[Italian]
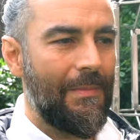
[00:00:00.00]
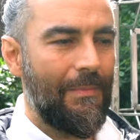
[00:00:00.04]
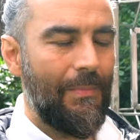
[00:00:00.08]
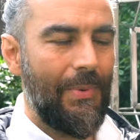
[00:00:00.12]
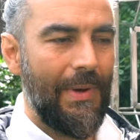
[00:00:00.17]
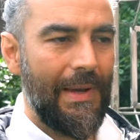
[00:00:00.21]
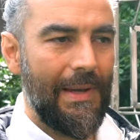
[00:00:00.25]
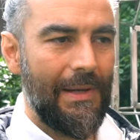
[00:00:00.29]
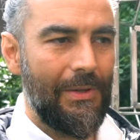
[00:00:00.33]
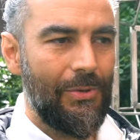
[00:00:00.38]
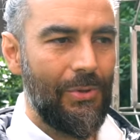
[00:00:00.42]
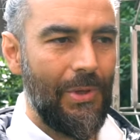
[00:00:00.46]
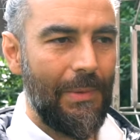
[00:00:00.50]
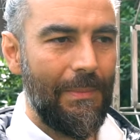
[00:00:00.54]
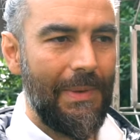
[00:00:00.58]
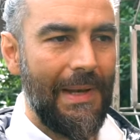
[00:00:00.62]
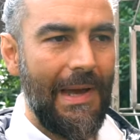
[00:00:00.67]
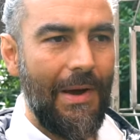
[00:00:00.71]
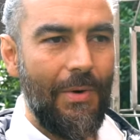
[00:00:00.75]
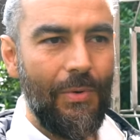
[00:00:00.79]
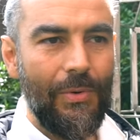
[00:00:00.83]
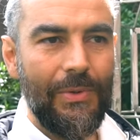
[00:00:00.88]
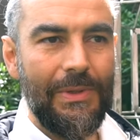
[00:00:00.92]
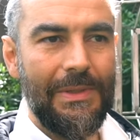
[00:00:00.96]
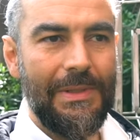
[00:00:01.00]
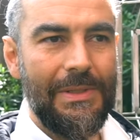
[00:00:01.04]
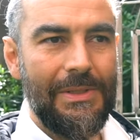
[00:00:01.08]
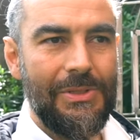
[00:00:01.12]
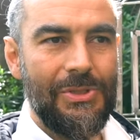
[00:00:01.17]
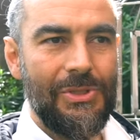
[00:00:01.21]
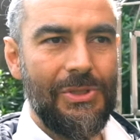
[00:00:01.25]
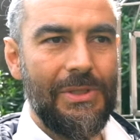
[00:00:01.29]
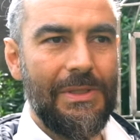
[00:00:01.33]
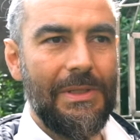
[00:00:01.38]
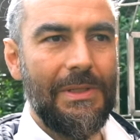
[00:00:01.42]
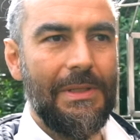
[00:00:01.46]
poi nel
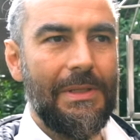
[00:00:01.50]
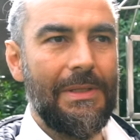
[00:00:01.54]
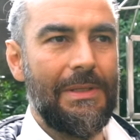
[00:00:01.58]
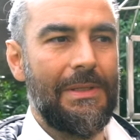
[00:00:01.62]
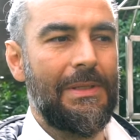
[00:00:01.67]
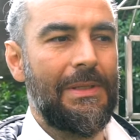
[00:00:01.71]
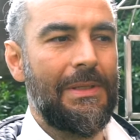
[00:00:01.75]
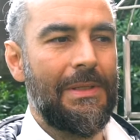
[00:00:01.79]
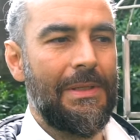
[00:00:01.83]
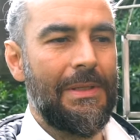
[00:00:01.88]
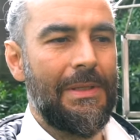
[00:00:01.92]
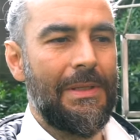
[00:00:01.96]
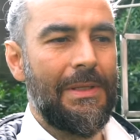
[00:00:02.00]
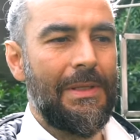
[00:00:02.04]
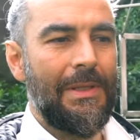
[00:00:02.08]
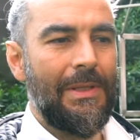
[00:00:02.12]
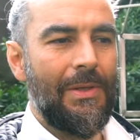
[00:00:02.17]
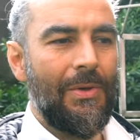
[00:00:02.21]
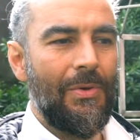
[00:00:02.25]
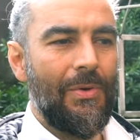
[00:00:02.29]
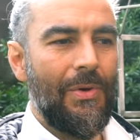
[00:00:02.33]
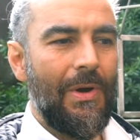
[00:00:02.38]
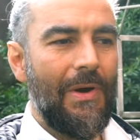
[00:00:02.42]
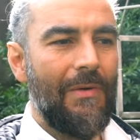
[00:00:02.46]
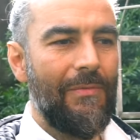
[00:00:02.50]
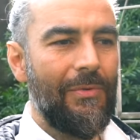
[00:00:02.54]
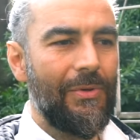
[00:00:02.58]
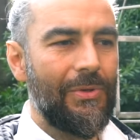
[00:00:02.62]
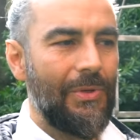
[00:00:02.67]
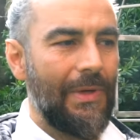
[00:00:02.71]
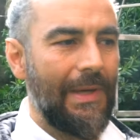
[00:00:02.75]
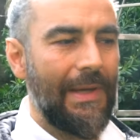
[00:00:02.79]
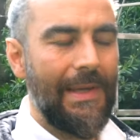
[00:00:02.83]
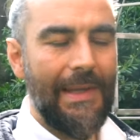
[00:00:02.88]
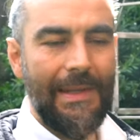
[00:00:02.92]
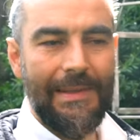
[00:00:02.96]
2011 ho
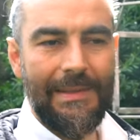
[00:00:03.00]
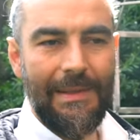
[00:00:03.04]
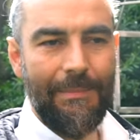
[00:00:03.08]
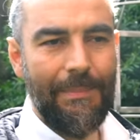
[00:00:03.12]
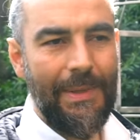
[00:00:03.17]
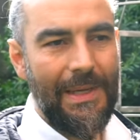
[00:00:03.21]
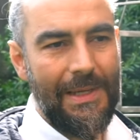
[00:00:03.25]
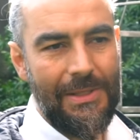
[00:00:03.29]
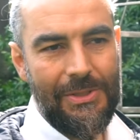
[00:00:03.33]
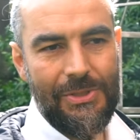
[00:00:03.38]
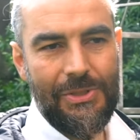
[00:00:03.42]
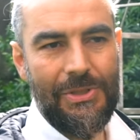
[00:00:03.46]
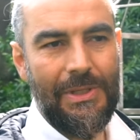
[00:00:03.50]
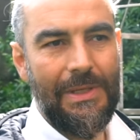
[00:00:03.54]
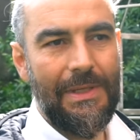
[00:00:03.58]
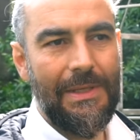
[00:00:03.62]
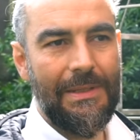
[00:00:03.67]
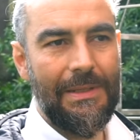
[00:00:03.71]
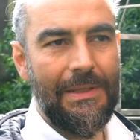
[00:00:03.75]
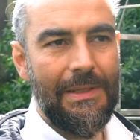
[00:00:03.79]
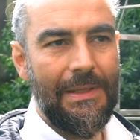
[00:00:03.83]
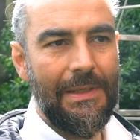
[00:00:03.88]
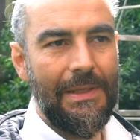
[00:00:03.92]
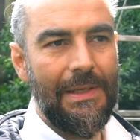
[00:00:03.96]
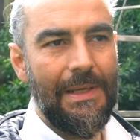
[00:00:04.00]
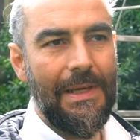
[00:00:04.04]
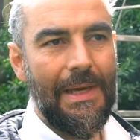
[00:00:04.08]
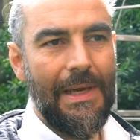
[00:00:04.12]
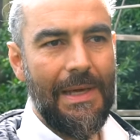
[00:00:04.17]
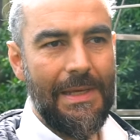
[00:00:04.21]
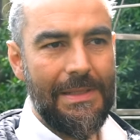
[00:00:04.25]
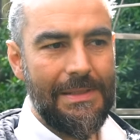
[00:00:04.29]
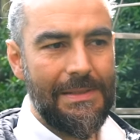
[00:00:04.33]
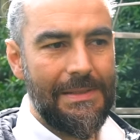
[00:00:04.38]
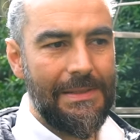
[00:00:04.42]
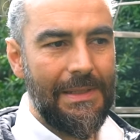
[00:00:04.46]
avuto il grande piacere di
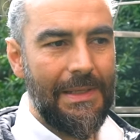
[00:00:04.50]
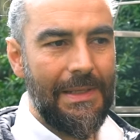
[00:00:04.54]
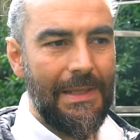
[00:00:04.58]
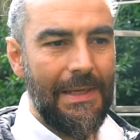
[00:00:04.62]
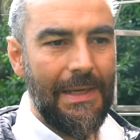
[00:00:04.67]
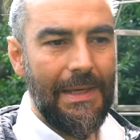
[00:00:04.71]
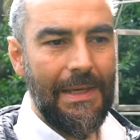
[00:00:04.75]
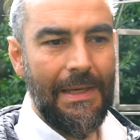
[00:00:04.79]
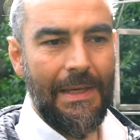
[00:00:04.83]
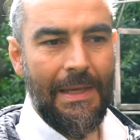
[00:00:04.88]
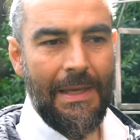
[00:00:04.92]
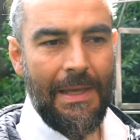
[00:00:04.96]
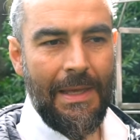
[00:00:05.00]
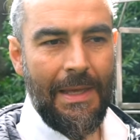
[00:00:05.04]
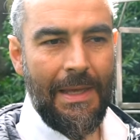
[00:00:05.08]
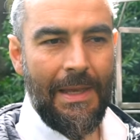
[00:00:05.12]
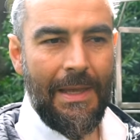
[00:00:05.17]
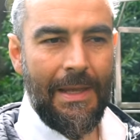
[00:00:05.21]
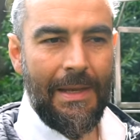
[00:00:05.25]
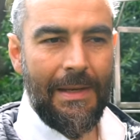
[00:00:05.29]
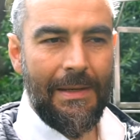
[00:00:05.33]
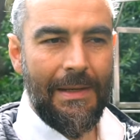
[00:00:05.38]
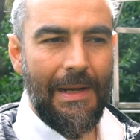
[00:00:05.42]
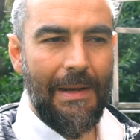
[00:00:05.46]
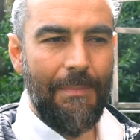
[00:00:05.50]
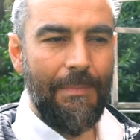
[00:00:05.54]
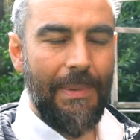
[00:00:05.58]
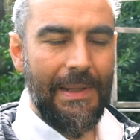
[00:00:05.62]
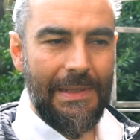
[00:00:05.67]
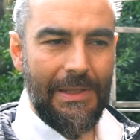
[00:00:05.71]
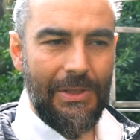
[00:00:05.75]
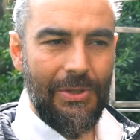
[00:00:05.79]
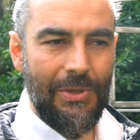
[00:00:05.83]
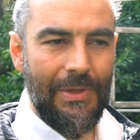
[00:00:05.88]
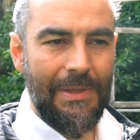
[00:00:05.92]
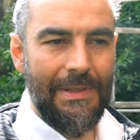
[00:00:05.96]
essere nel
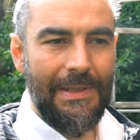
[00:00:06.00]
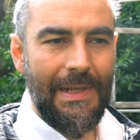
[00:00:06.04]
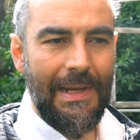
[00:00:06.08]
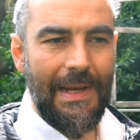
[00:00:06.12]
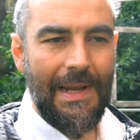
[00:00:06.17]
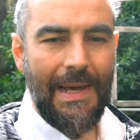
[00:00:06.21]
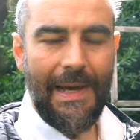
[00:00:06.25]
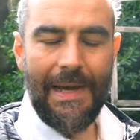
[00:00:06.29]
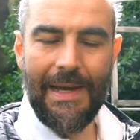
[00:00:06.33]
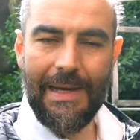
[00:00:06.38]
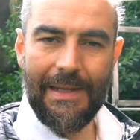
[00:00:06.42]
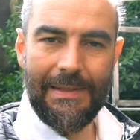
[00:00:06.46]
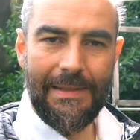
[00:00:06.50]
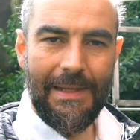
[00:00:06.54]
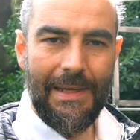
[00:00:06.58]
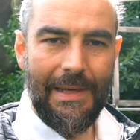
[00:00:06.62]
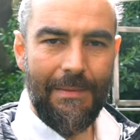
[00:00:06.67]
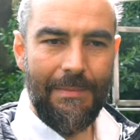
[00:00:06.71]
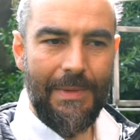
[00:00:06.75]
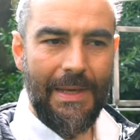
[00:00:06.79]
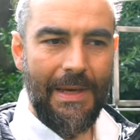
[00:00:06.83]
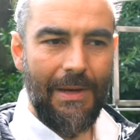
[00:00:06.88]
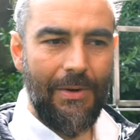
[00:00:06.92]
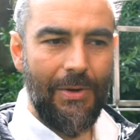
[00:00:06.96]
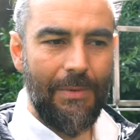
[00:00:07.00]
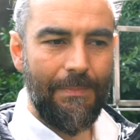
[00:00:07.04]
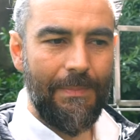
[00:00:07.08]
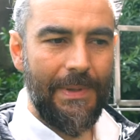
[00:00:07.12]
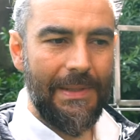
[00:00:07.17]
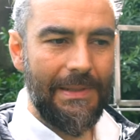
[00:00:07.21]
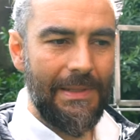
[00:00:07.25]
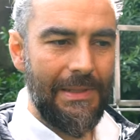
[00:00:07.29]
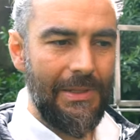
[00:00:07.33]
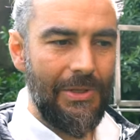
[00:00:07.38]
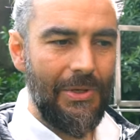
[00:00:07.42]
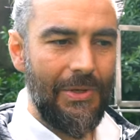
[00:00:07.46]
padiglione delle accademie col
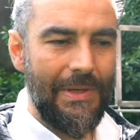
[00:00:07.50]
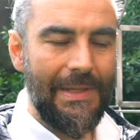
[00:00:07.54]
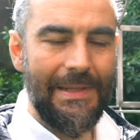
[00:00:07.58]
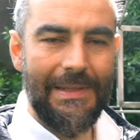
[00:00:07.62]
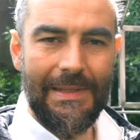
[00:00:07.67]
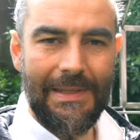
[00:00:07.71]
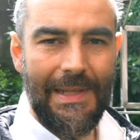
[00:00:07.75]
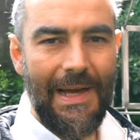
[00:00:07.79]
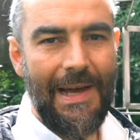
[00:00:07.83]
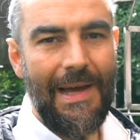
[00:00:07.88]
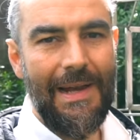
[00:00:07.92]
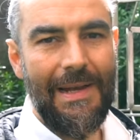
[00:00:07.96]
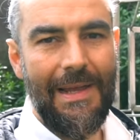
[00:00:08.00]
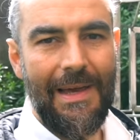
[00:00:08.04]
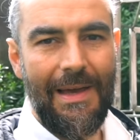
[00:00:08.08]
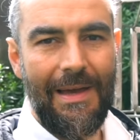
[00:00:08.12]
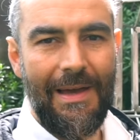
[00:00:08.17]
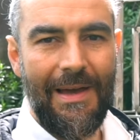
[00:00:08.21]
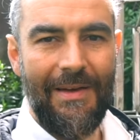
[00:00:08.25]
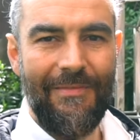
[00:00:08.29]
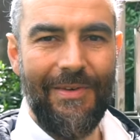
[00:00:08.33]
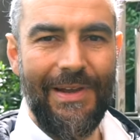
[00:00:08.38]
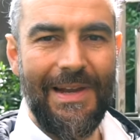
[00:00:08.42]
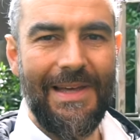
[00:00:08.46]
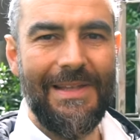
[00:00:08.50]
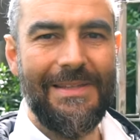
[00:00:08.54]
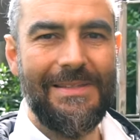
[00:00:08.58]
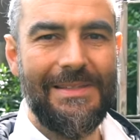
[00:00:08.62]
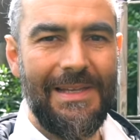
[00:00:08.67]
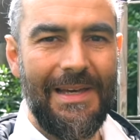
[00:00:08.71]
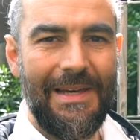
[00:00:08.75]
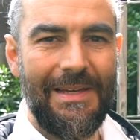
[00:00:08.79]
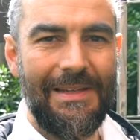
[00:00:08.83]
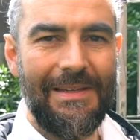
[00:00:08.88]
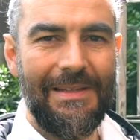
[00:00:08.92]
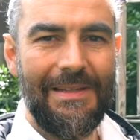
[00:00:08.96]
padiglione d'Italia a
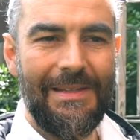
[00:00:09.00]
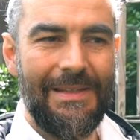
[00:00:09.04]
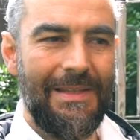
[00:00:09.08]
Venezia